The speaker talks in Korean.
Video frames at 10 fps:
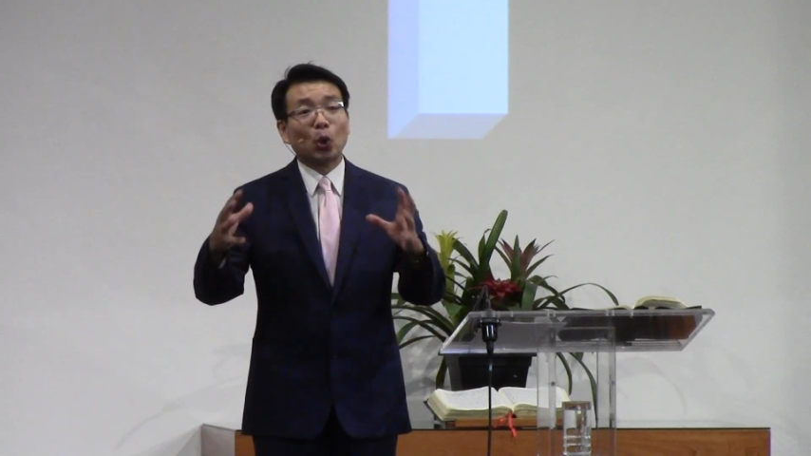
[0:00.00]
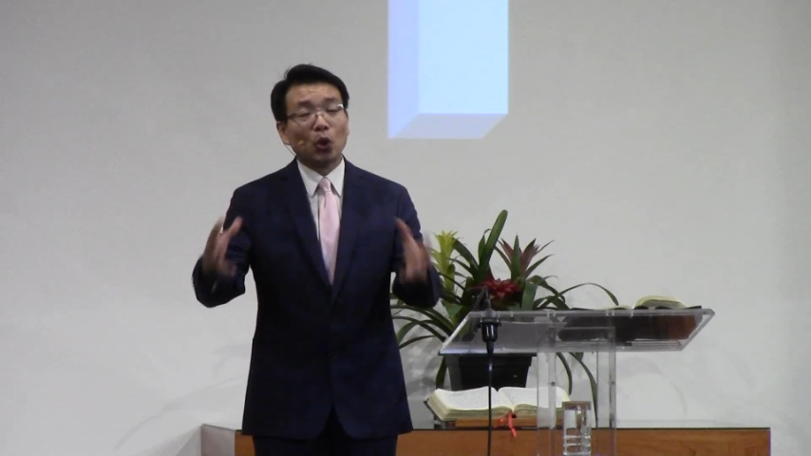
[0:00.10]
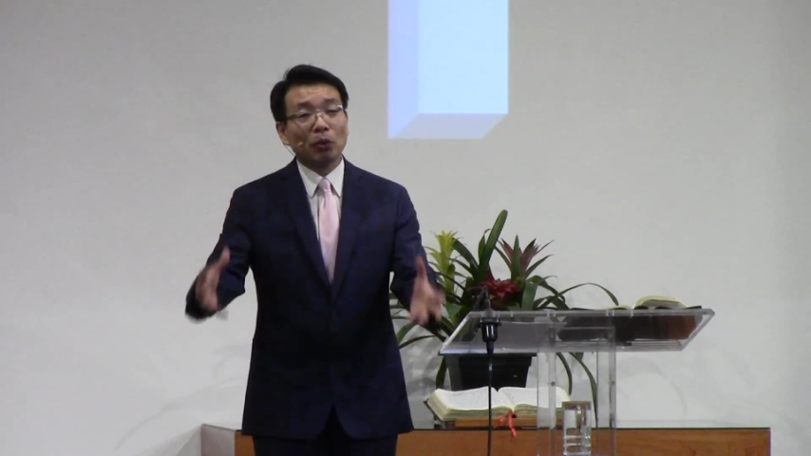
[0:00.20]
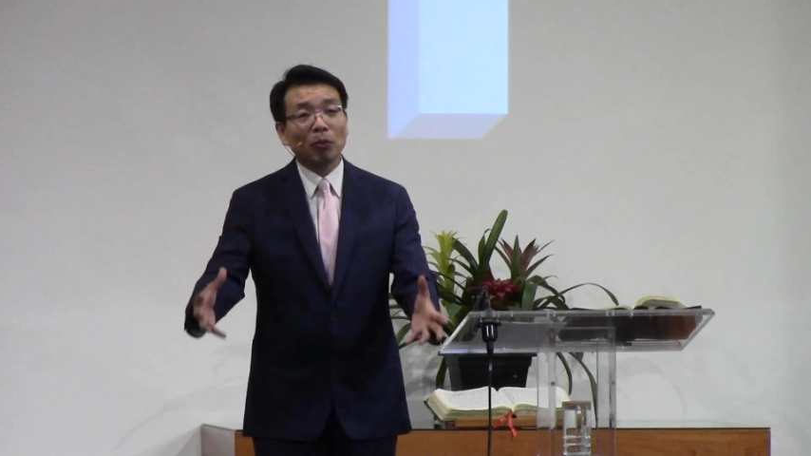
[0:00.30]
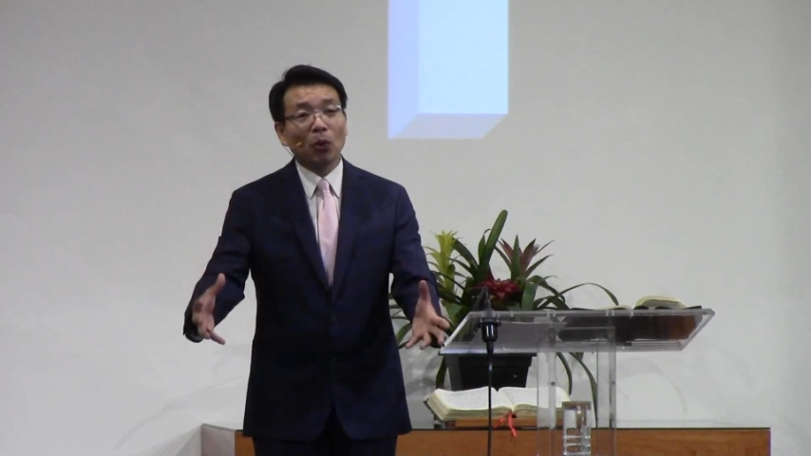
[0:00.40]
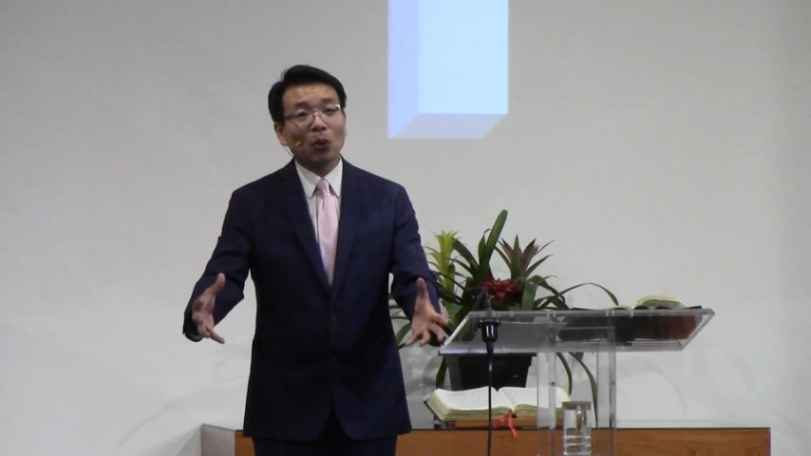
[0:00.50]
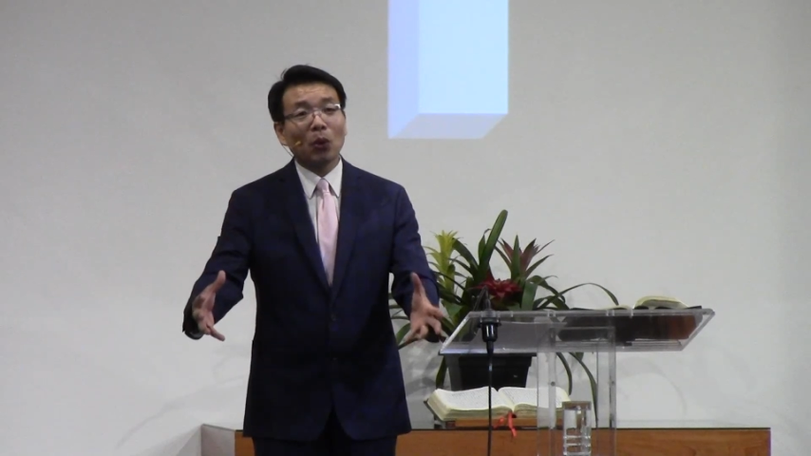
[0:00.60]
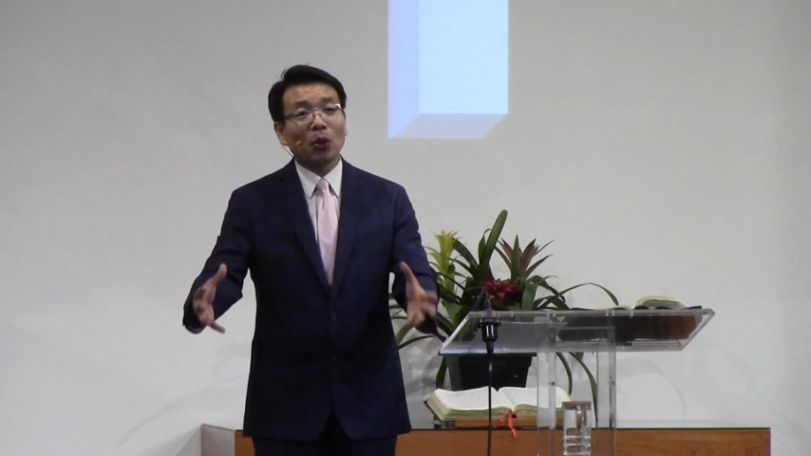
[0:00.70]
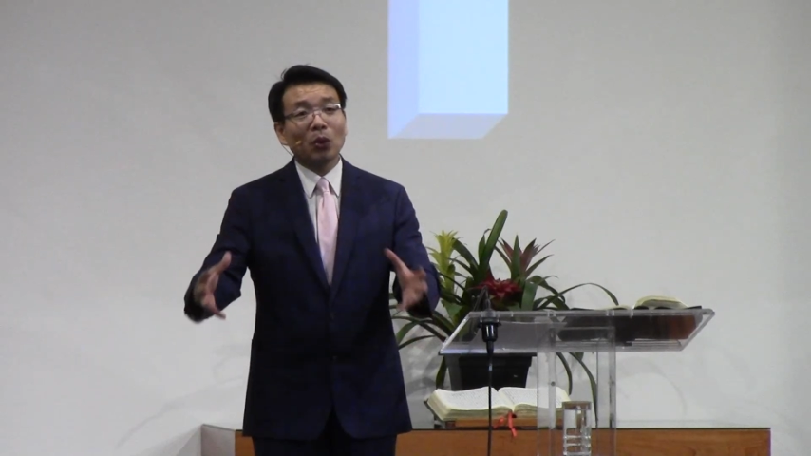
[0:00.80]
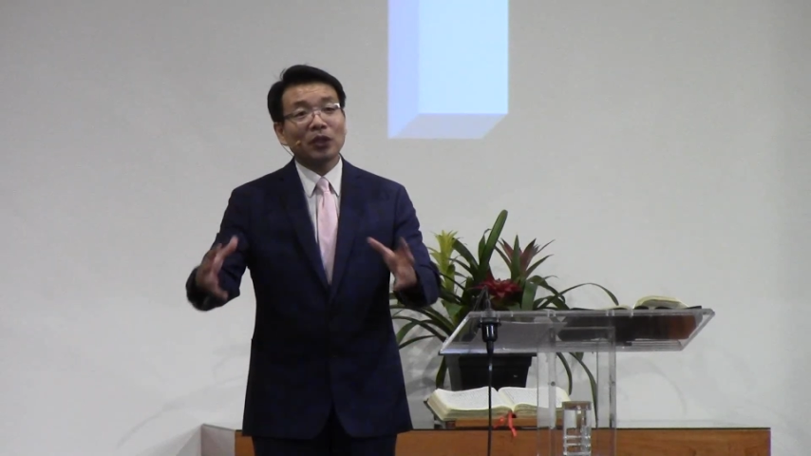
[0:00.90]

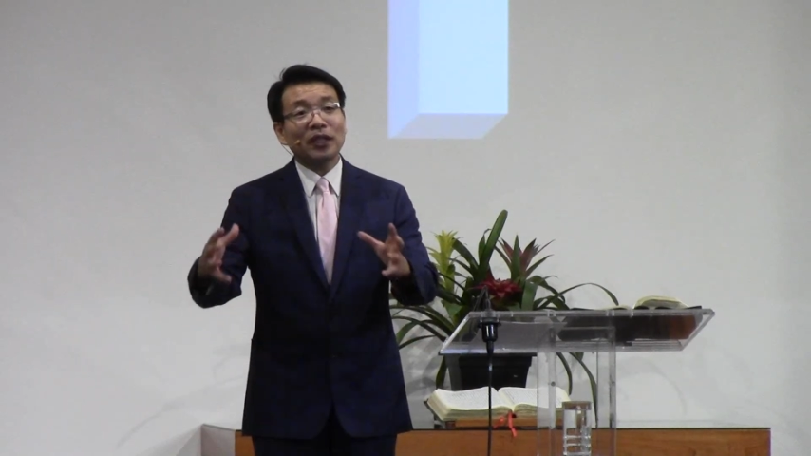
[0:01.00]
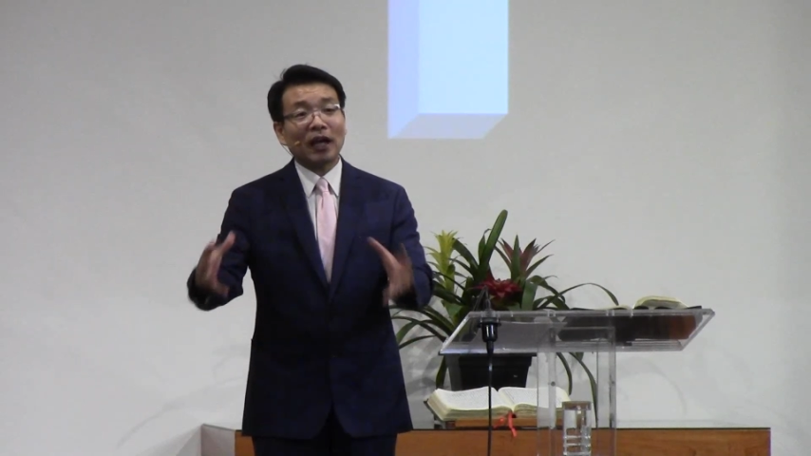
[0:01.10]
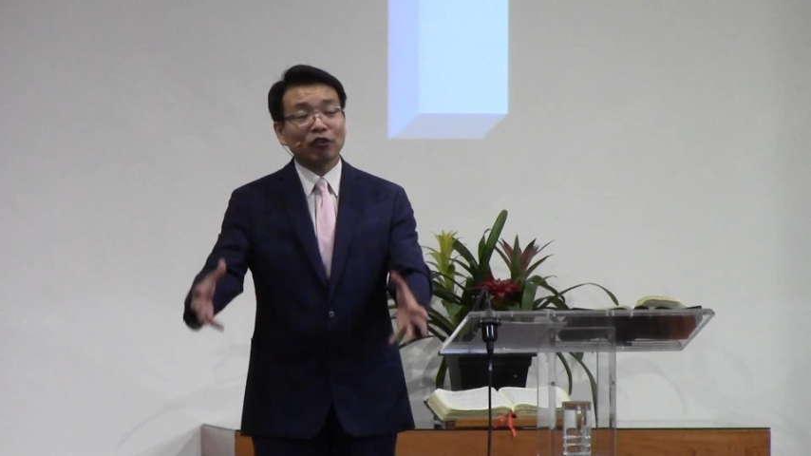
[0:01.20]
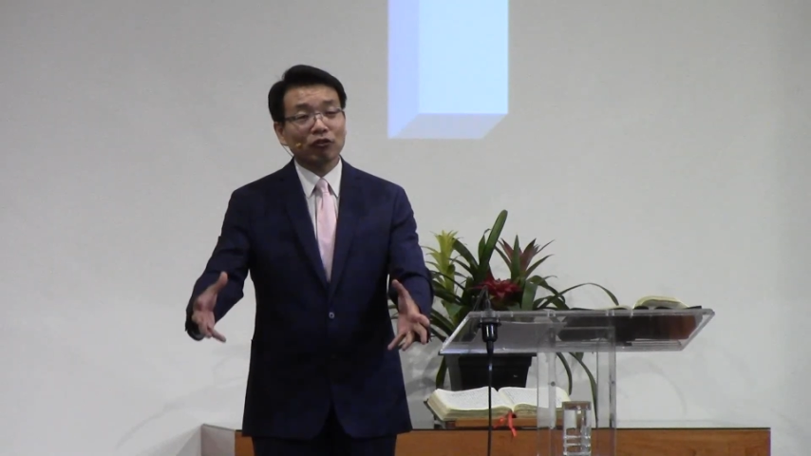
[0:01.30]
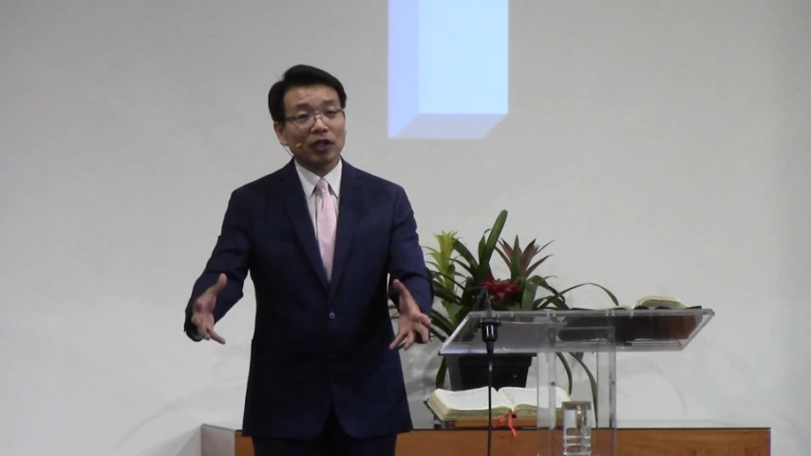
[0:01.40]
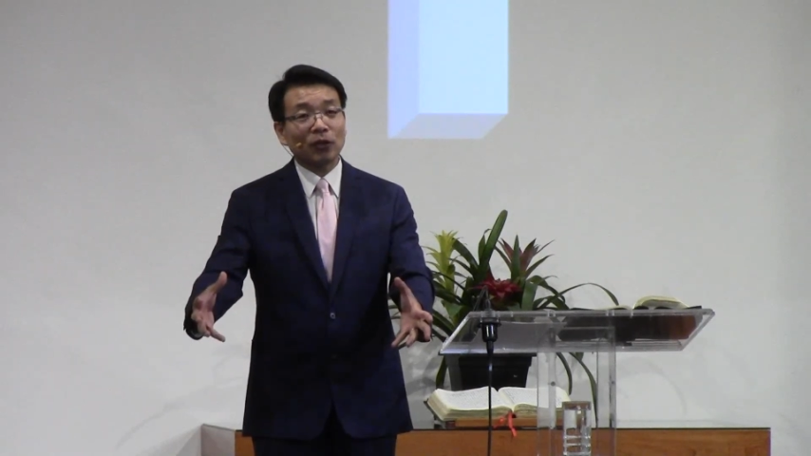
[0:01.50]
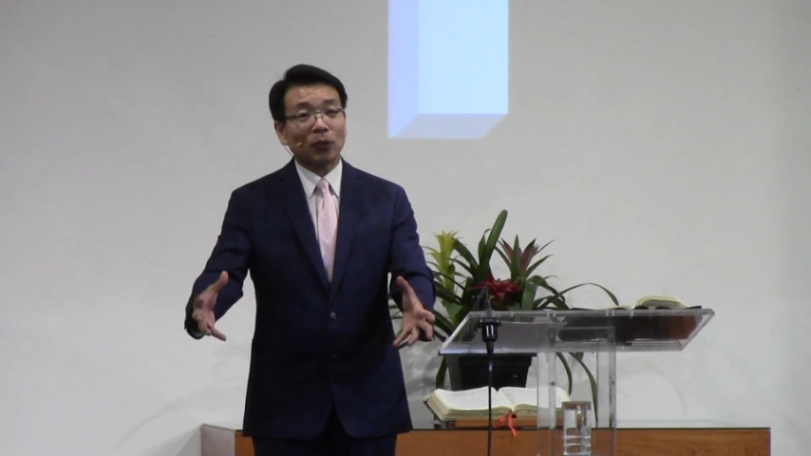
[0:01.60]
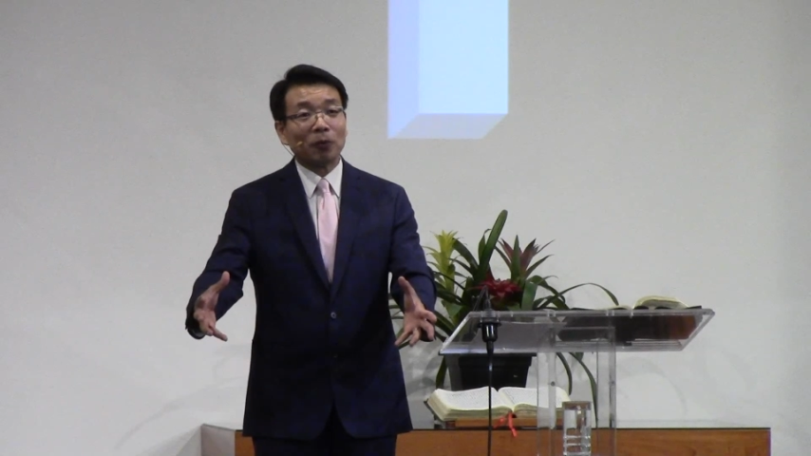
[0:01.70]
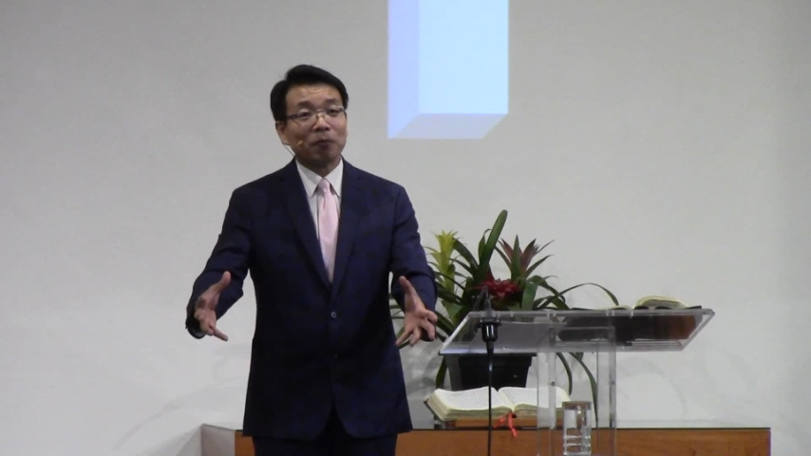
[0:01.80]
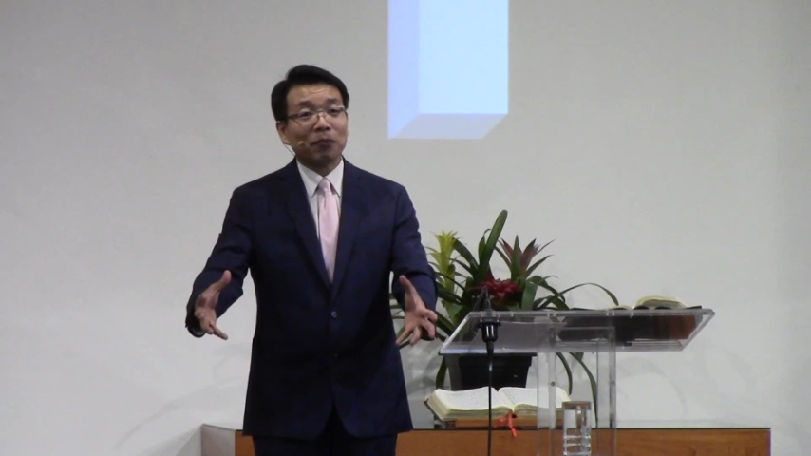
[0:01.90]
돌보고 양육하고